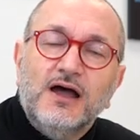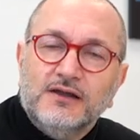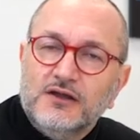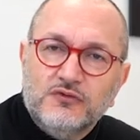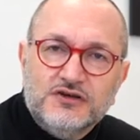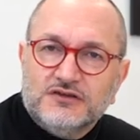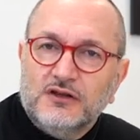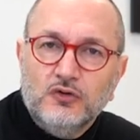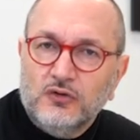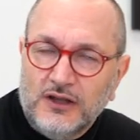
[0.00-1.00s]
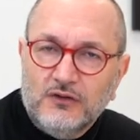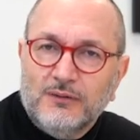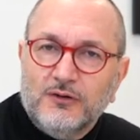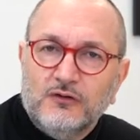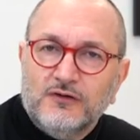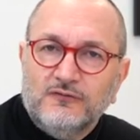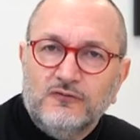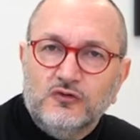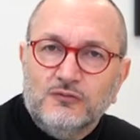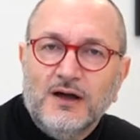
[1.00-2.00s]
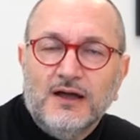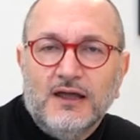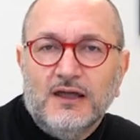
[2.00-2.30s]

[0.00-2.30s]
anche questa non è una manovra furba